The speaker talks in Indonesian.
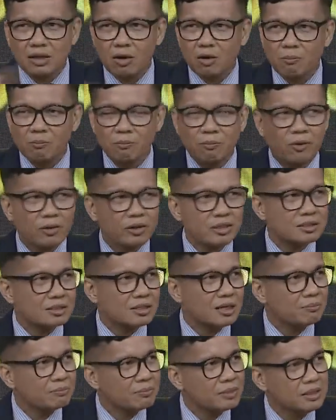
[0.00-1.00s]
kelompok
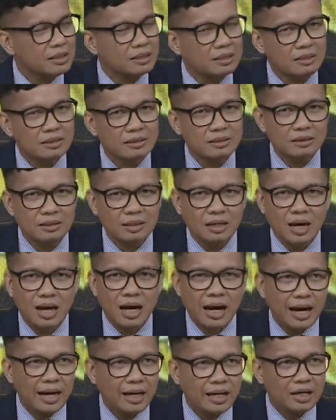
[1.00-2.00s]
Islam ini.
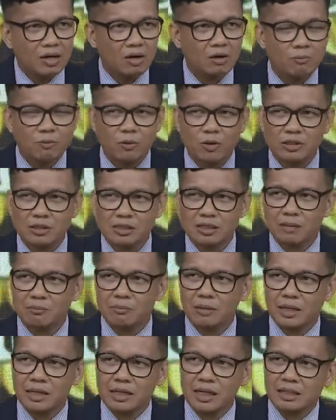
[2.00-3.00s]
Ada kelompok Islam
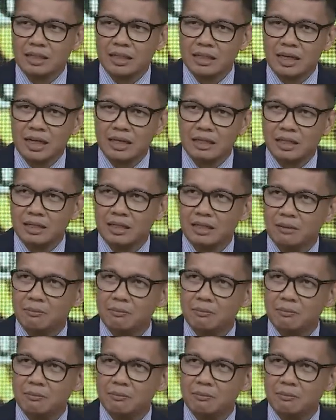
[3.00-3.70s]
yang nyata-nyata dia